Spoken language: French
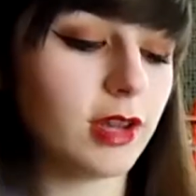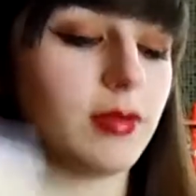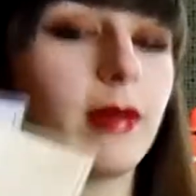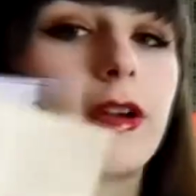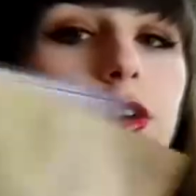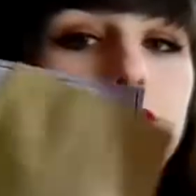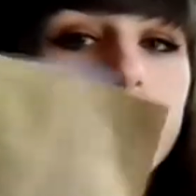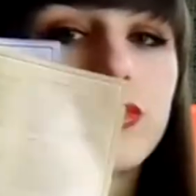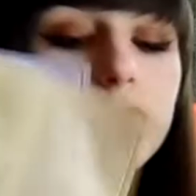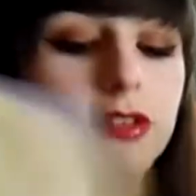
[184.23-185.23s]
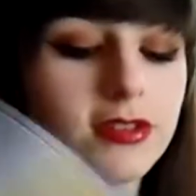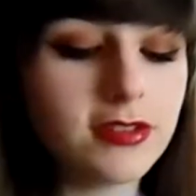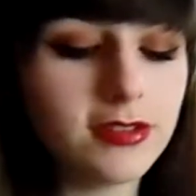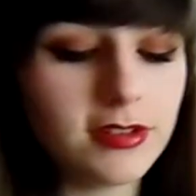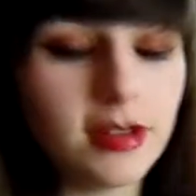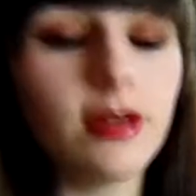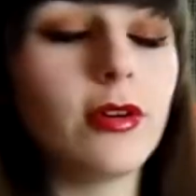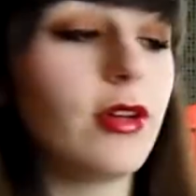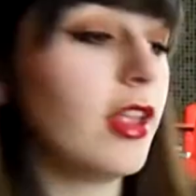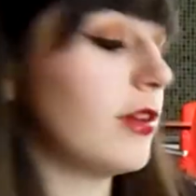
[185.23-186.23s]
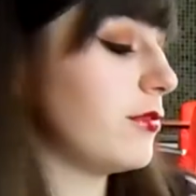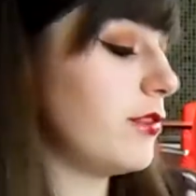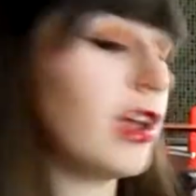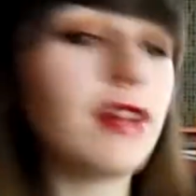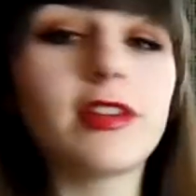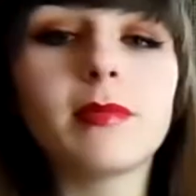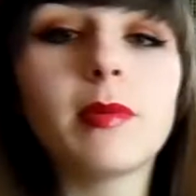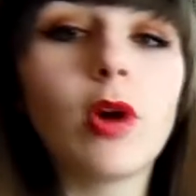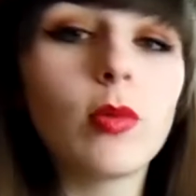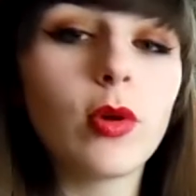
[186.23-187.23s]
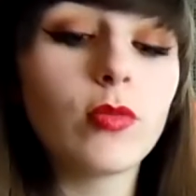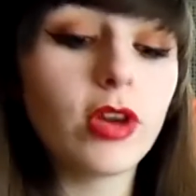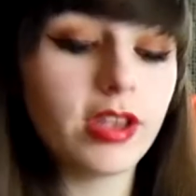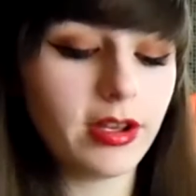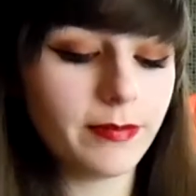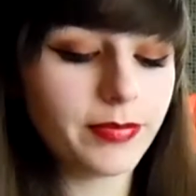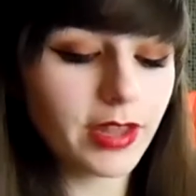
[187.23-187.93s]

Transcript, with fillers: Et puis après, comme je vous ai dit, c'est fait avec mes propres moyens.